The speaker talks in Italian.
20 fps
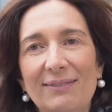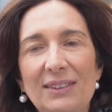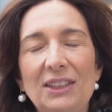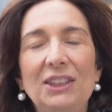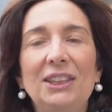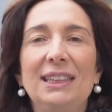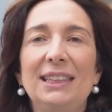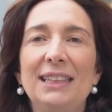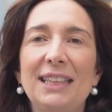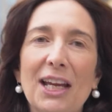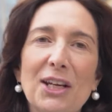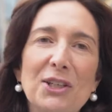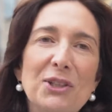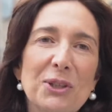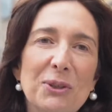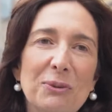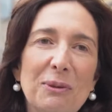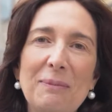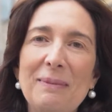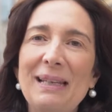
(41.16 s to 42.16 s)
Vicini ai
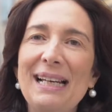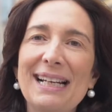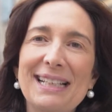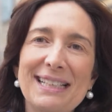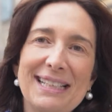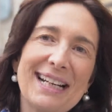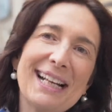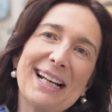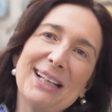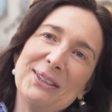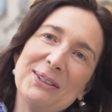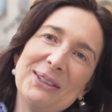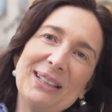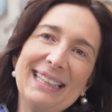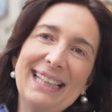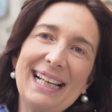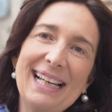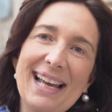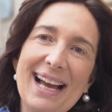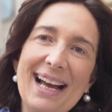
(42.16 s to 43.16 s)
5.000 ricercatori
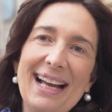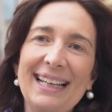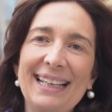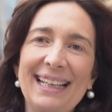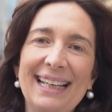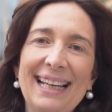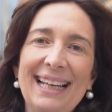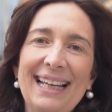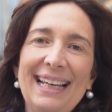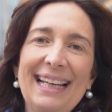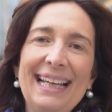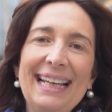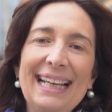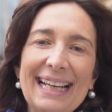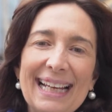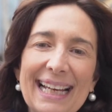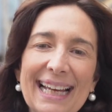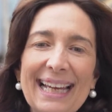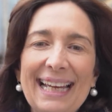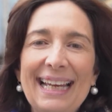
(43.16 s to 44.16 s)
italiani
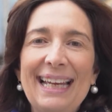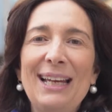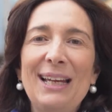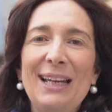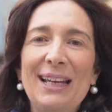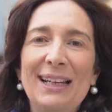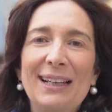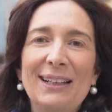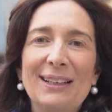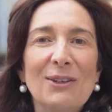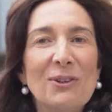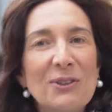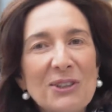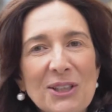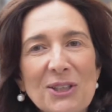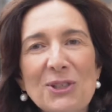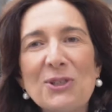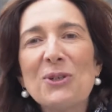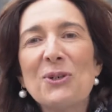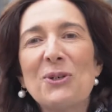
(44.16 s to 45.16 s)
che
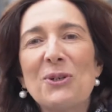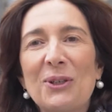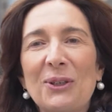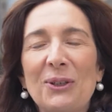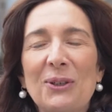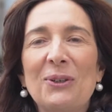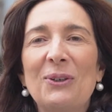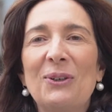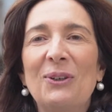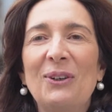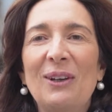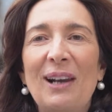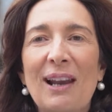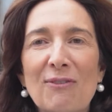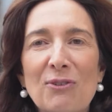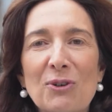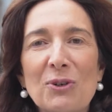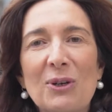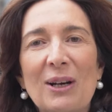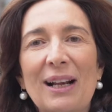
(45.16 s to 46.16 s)
ogni giorno
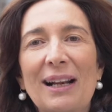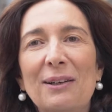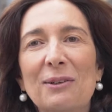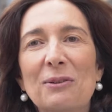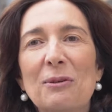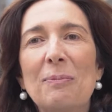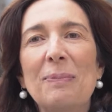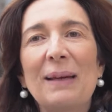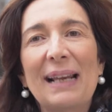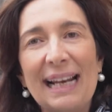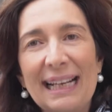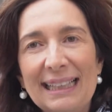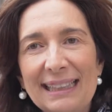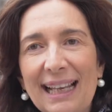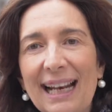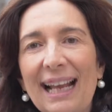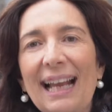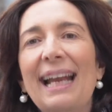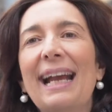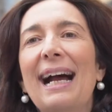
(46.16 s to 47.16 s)
lavorano per
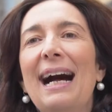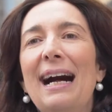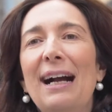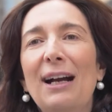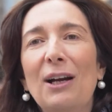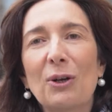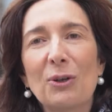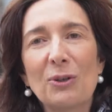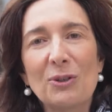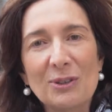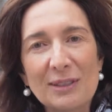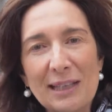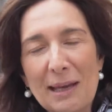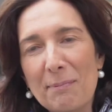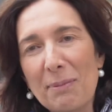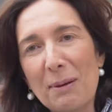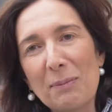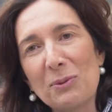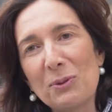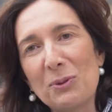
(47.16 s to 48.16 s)
rendere il cancro
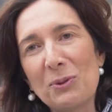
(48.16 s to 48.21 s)
sempre più